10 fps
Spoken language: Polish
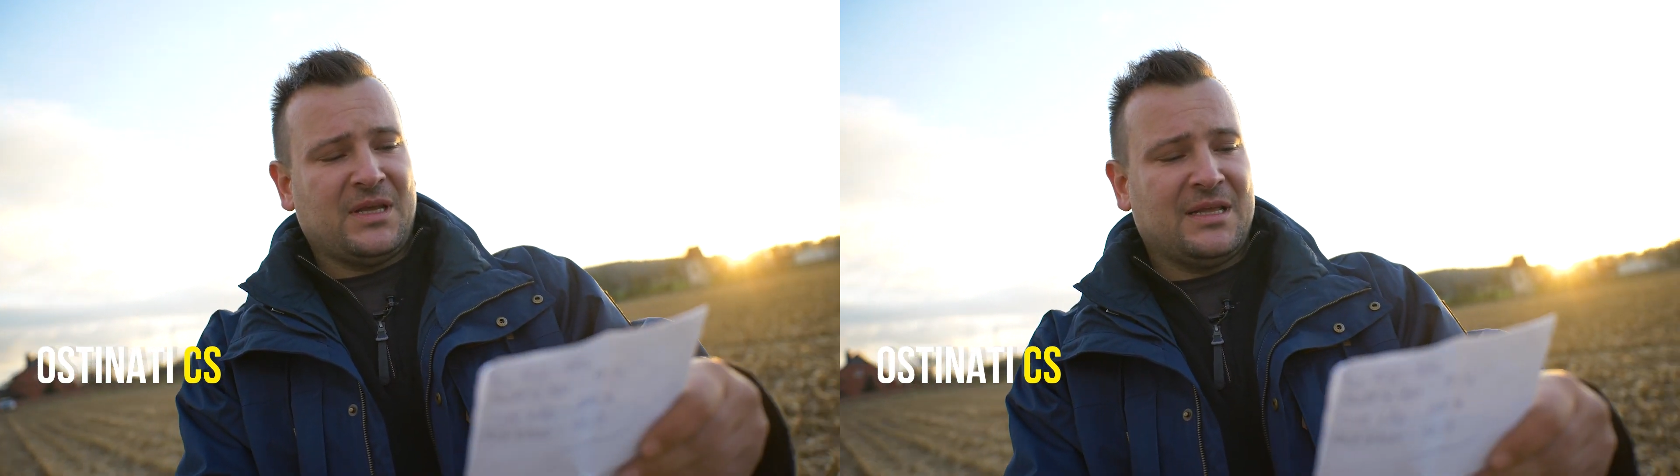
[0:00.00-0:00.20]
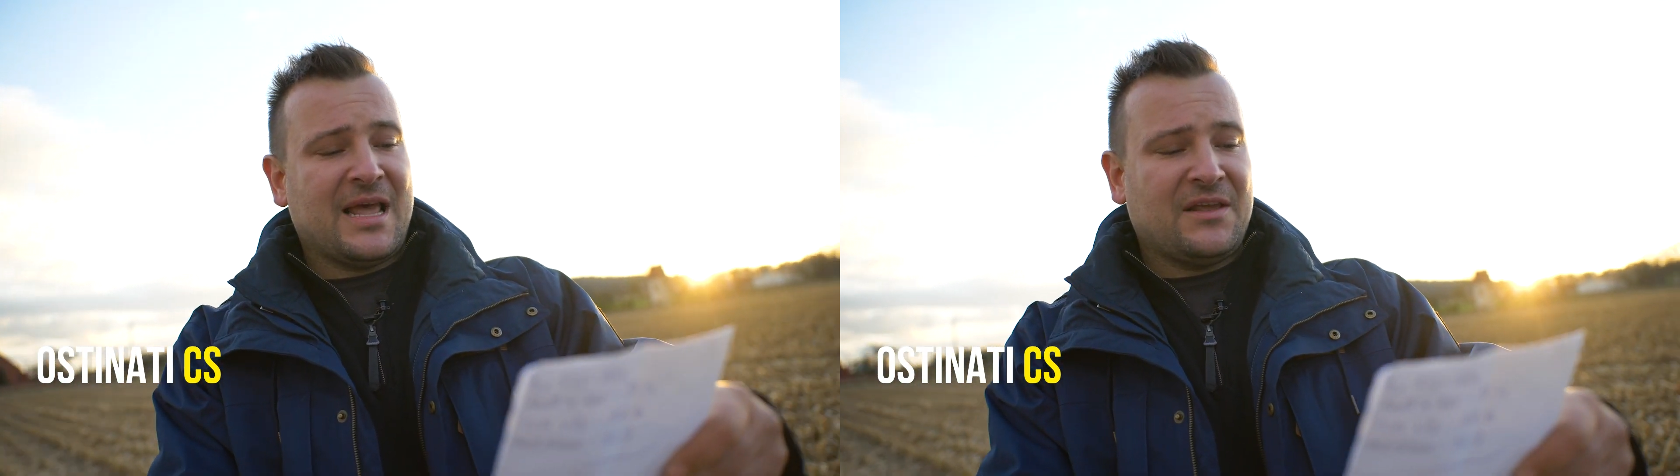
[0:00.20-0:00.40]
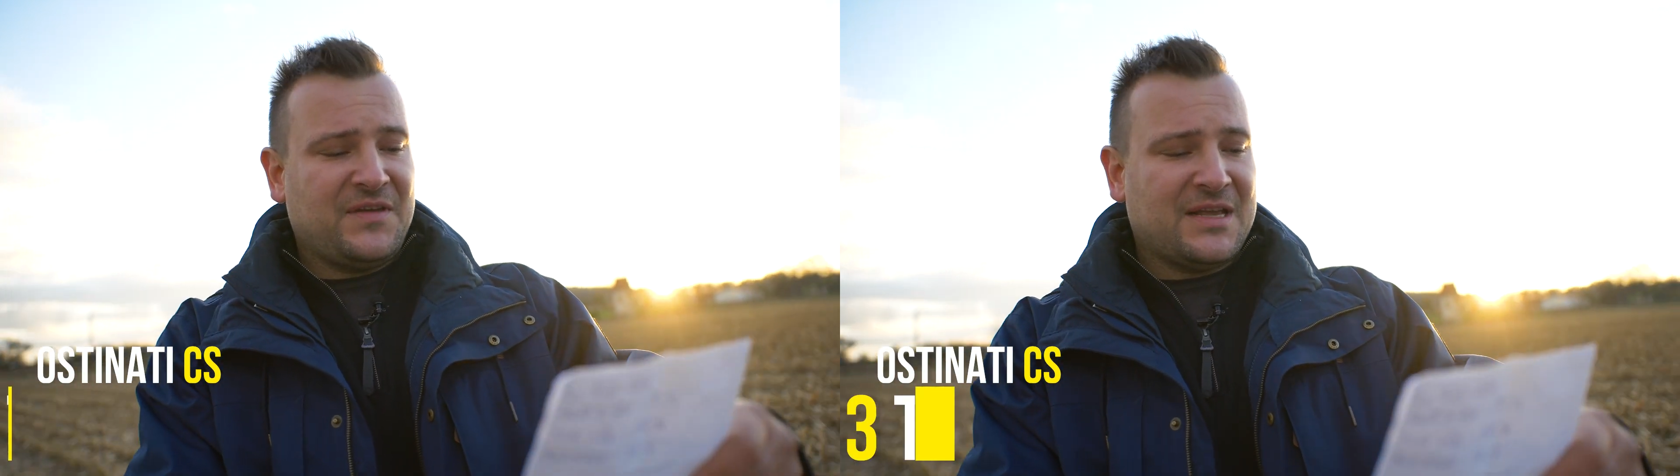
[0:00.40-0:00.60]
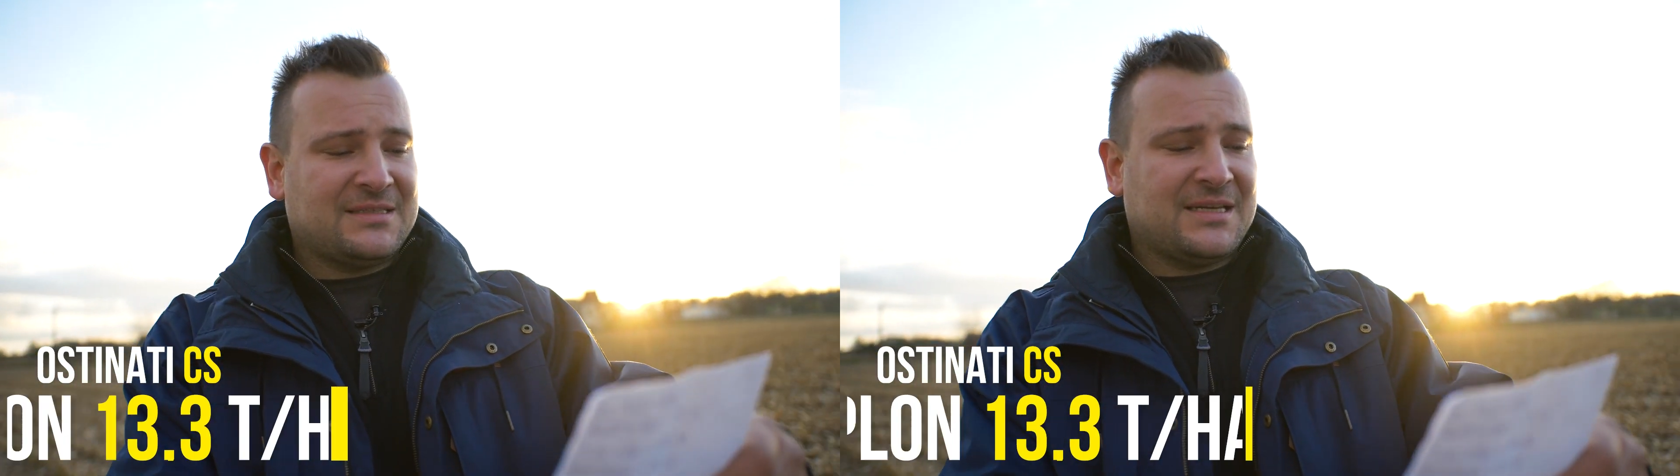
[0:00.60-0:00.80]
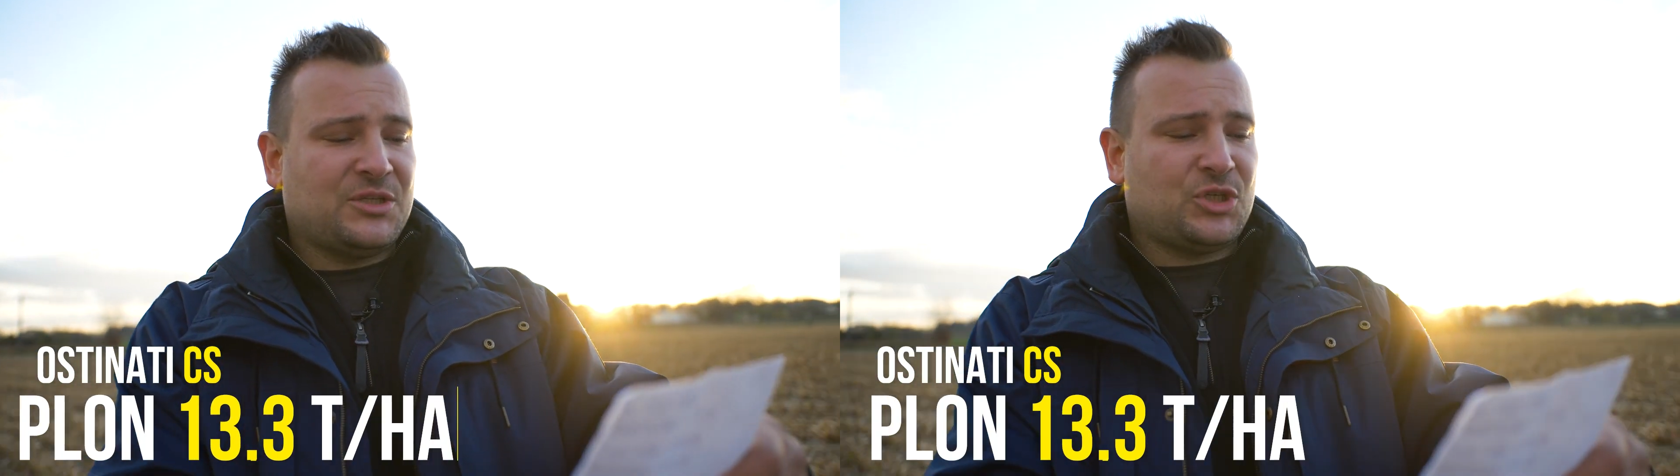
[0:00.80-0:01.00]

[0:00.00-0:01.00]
najwięcej